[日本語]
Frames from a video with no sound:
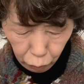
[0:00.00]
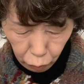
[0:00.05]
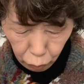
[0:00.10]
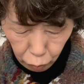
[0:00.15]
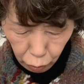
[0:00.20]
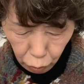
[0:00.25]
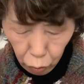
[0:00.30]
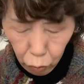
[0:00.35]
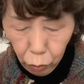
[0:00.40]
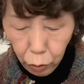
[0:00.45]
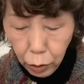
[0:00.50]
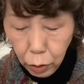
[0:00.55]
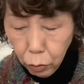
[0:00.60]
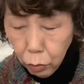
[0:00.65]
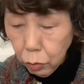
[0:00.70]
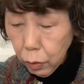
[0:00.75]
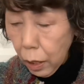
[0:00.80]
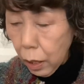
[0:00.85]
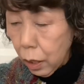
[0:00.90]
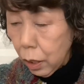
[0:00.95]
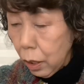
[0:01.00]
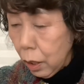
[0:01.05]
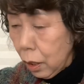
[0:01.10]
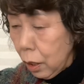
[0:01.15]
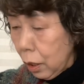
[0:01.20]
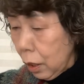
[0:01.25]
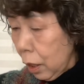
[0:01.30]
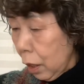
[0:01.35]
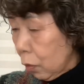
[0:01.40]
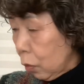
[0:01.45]
よっこいしょ、うわ
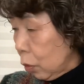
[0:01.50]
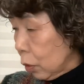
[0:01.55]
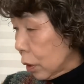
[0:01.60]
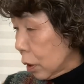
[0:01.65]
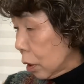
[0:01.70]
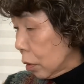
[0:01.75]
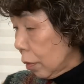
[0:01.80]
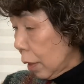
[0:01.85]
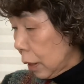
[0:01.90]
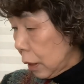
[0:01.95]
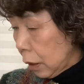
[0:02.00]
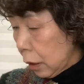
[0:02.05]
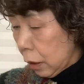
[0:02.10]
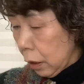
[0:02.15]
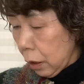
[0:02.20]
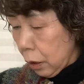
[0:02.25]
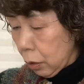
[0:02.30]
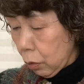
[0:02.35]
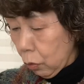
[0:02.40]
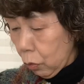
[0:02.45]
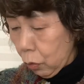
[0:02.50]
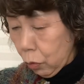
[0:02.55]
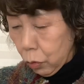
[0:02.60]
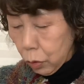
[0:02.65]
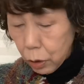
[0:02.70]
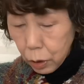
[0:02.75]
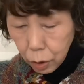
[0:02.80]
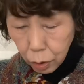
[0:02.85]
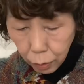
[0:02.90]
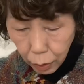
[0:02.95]
あ、こっちはいいけれど
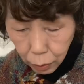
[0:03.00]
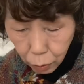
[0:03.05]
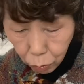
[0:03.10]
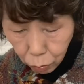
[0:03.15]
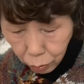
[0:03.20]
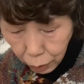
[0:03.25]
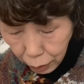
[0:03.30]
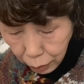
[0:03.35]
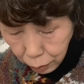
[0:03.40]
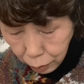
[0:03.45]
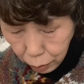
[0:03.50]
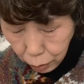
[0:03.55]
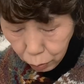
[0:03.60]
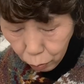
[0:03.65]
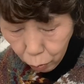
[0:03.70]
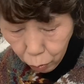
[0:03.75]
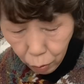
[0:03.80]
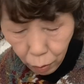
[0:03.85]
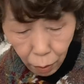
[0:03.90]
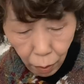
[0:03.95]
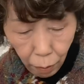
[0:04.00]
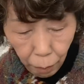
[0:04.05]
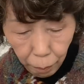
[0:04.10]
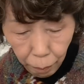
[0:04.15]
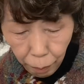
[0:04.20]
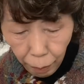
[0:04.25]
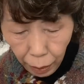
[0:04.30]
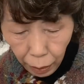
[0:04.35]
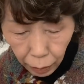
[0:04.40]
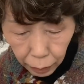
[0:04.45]
こっちはどうなんでしょう。
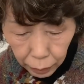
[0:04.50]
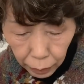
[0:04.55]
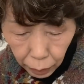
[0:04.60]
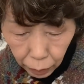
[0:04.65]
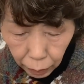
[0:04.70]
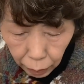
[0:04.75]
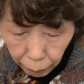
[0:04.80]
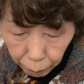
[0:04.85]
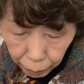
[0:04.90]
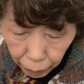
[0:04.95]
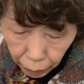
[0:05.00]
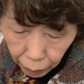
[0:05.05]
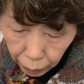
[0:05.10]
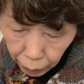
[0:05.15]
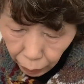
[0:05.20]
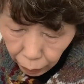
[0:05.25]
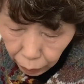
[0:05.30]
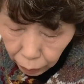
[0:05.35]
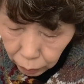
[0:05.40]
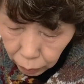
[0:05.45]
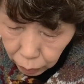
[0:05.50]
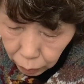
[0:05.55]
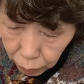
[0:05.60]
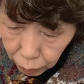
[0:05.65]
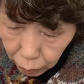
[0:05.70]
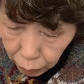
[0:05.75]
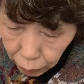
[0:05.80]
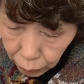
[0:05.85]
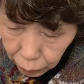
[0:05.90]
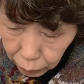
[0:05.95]
バネがねやっ
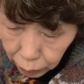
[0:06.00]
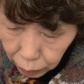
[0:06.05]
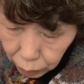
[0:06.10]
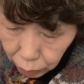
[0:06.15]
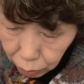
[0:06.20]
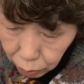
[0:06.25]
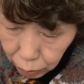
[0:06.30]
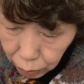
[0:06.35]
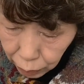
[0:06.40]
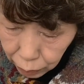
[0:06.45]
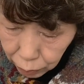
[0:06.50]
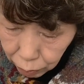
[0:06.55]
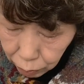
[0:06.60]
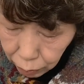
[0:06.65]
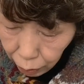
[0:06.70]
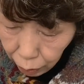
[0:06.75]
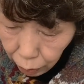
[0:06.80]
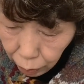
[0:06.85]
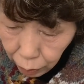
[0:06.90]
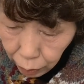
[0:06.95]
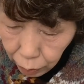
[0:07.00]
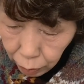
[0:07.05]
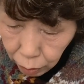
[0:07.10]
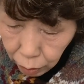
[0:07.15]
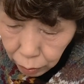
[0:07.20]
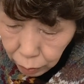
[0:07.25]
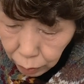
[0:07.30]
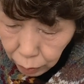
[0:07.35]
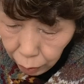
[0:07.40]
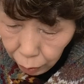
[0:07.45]
たらきついですね。
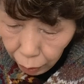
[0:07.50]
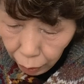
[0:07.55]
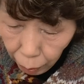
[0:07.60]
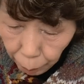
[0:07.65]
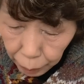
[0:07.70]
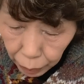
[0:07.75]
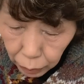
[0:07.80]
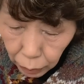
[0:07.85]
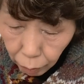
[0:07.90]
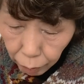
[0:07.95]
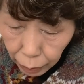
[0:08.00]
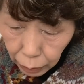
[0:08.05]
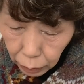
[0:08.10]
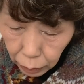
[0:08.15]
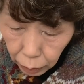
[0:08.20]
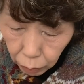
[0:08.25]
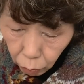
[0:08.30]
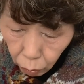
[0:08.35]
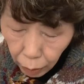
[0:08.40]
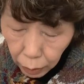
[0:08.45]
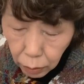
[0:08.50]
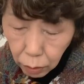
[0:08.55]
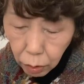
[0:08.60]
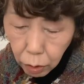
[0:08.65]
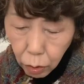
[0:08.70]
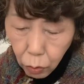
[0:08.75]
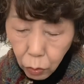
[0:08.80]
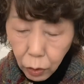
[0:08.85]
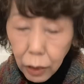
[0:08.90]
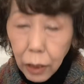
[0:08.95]
えはめたはいいけど外
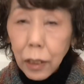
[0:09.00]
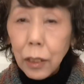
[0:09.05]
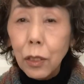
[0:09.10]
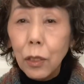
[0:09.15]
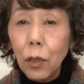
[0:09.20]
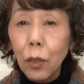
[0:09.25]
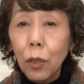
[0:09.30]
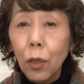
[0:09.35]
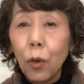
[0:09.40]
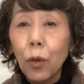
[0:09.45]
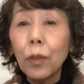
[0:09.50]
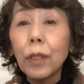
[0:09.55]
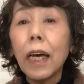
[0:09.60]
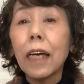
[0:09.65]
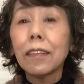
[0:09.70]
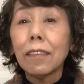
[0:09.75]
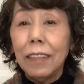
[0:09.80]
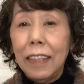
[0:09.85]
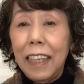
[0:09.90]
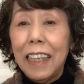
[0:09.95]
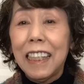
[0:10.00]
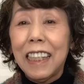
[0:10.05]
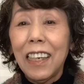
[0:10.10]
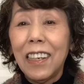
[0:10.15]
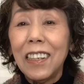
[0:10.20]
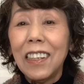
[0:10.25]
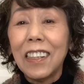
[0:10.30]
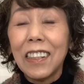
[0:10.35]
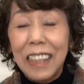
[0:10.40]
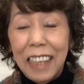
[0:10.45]
す時どうなるんで
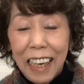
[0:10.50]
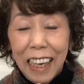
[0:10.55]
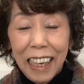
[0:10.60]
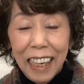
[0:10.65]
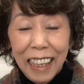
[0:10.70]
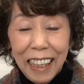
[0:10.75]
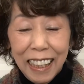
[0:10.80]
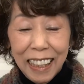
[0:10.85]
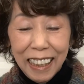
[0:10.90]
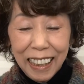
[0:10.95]
しょうか